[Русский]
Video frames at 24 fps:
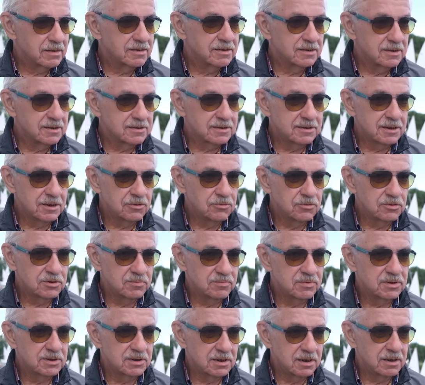здесь
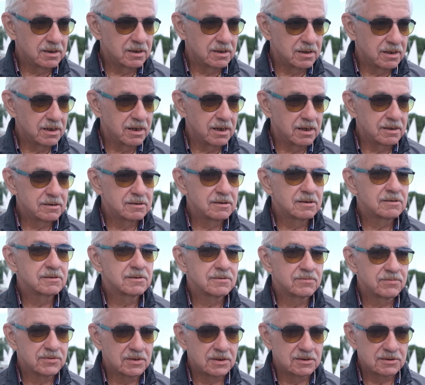находимся, а здесь
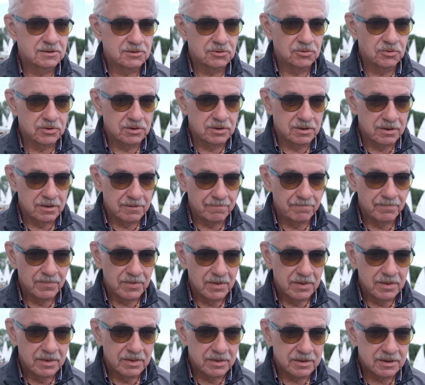вся история
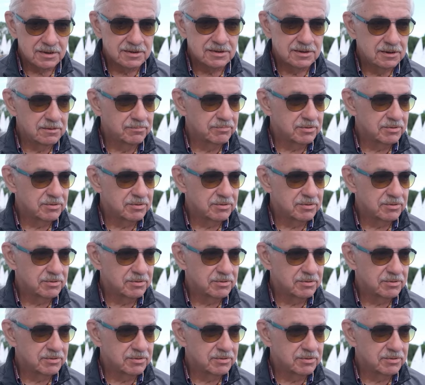России